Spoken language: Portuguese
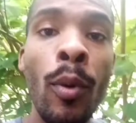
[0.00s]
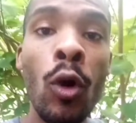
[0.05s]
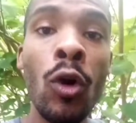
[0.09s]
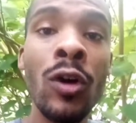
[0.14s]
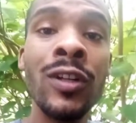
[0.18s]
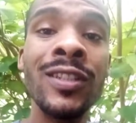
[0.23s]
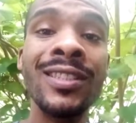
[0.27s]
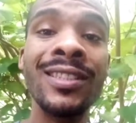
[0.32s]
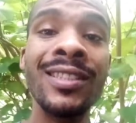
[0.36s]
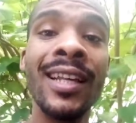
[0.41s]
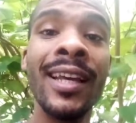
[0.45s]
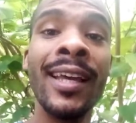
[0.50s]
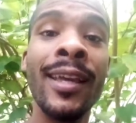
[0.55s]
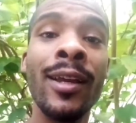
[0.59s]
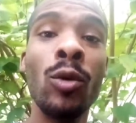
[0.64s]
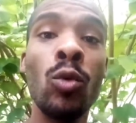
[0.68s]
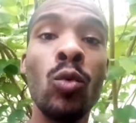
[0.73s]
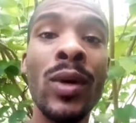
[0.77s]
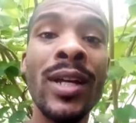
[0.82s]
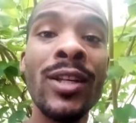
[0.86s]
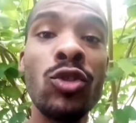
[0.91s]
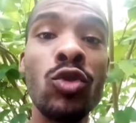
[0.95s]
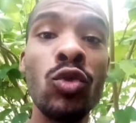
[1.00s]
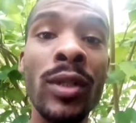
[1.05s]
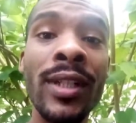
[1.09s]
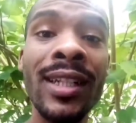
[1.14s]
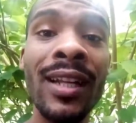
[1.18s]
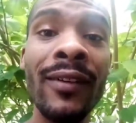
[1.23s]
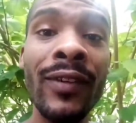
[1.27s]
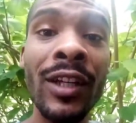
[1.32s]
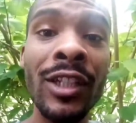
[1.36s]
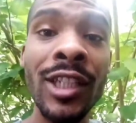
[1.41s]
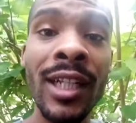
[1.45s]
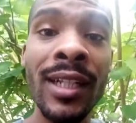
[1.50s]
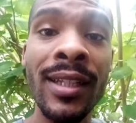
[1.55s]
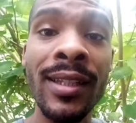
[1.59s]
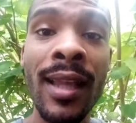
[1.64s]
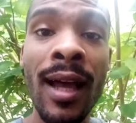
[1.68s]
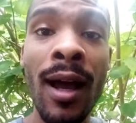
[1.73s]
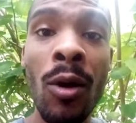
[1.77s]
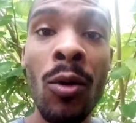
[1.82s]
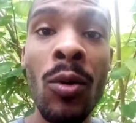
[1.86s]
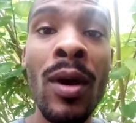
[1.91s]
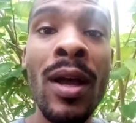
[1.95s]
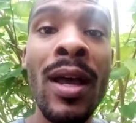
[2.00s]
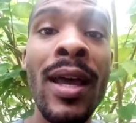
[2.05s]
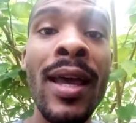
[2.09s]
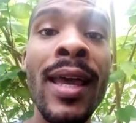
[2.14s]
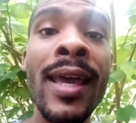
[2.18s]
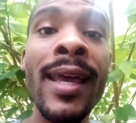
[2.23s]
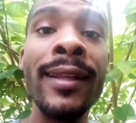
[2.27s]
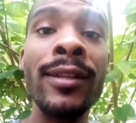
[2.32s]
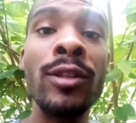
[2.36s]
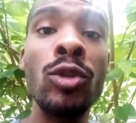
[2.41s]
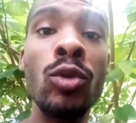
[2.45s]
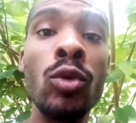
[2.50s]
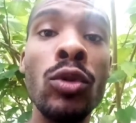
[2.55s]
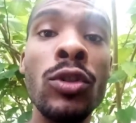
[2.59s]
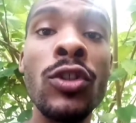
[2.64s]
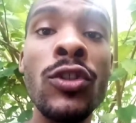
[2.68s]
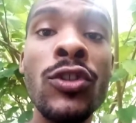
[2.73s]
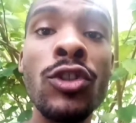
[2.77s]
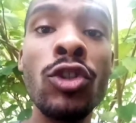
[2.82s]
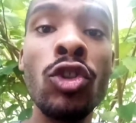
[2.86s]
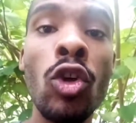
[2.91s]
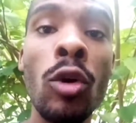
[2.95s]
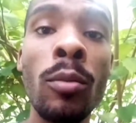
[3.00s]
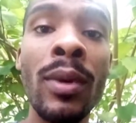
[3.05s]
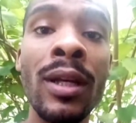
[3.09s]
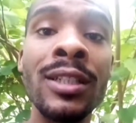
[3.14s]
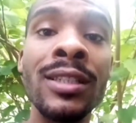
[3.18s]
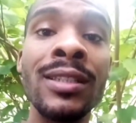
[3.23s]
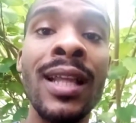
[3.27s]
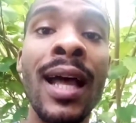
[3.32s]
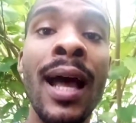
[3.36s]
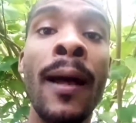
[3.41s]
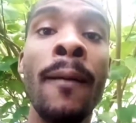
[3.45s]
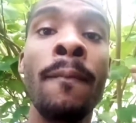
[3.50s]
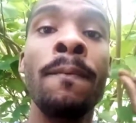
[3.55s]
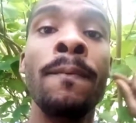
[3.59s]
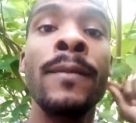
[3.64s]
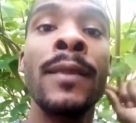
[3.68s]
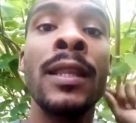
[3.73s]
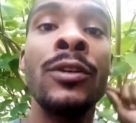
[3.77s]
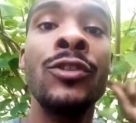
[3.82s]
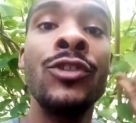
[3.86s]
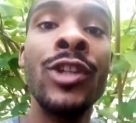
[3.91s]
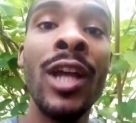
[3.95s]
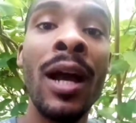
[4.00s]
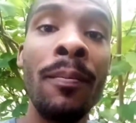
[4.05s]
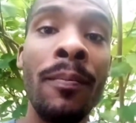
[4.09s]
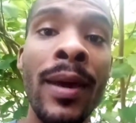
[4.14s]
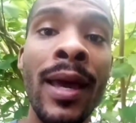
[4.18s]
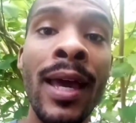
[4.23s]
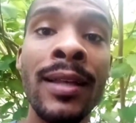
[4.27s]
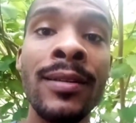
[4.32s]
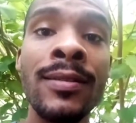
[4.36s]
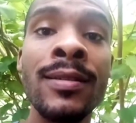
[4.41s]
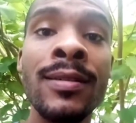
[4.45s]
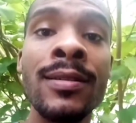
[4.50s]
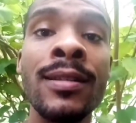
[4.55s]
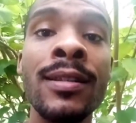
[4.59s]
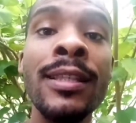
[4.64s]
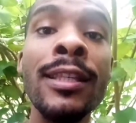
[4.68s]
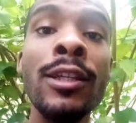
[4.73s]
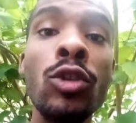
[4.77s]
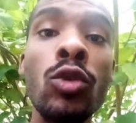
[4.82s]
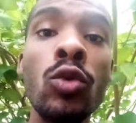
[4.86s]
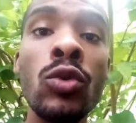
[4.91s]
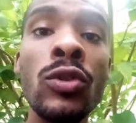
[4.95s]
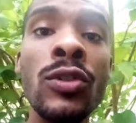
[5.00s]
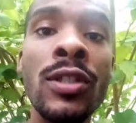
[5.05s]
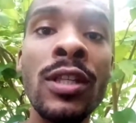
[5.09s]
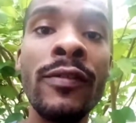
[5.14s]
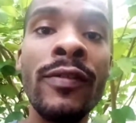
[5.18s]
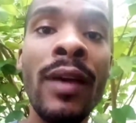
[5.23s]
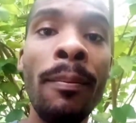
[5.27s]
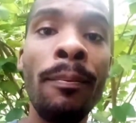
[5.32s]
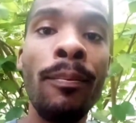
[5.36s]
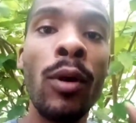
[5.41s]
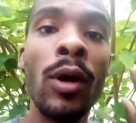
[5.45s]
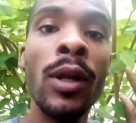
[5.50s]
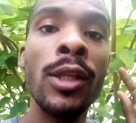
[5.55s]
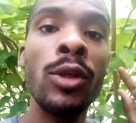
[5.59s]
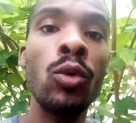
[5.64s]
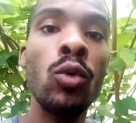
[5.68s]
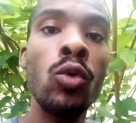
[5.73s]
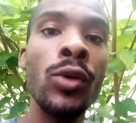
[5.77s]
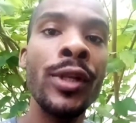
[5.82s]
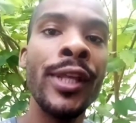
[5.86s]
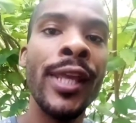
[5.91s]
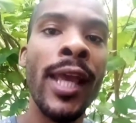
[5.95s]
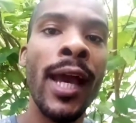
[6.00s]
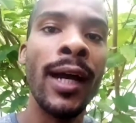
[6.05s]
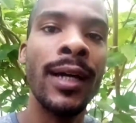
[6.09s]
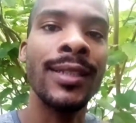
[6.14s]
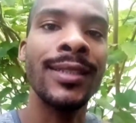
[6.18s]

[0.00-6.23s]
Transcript: Por ser uma insulina vegetal, reduz os sintomas da diabetes, inclusive a poliúria,